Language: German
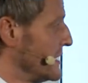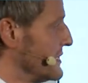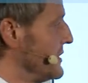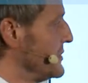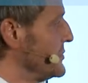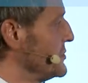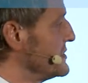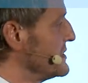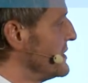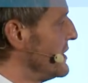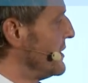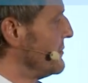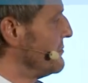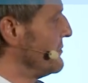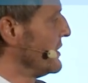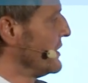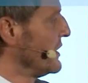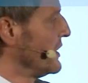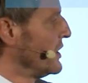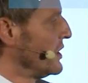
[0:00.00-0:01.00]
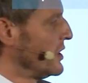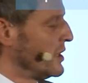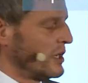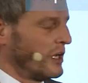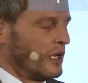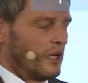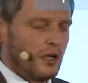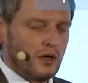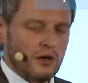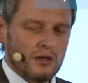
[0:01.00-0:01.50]
Analyse haben.
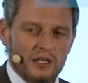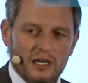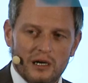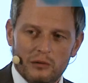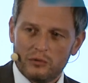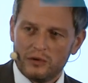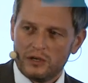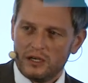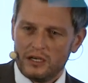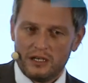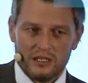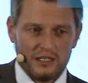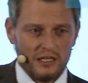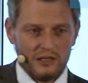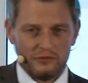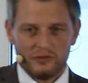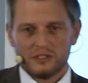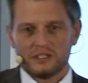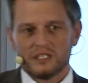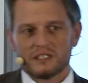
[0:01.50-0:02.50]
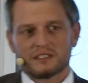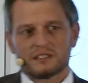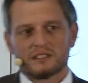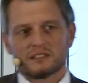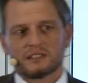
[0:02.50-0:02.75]
Und der, Herr, äh, der Herr Fitt hat es